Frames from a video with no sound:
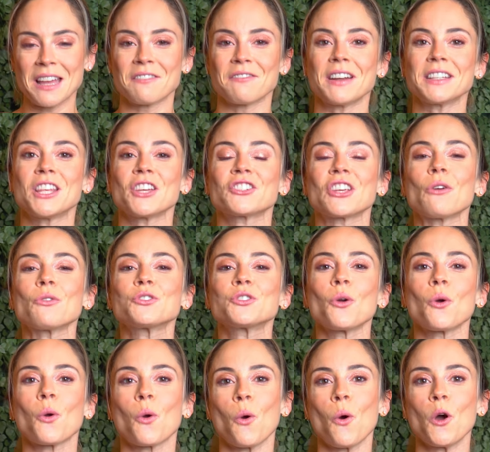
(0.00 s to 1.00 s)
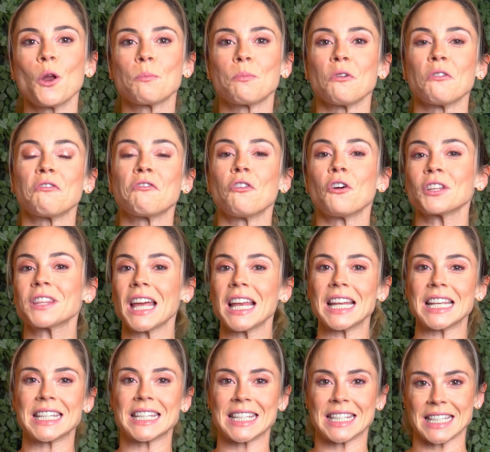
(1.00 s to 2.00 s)
vai deixar o seu corpo
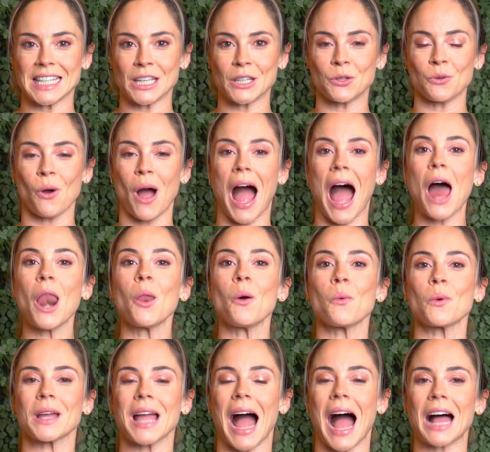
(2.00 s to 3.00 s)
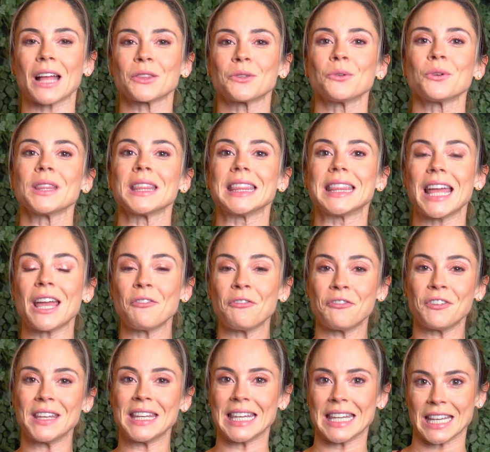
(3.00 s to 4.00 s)
fortalecido, alongado,
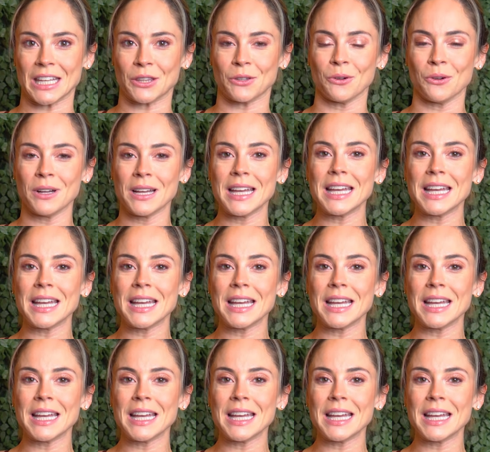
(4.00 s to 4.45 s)
definido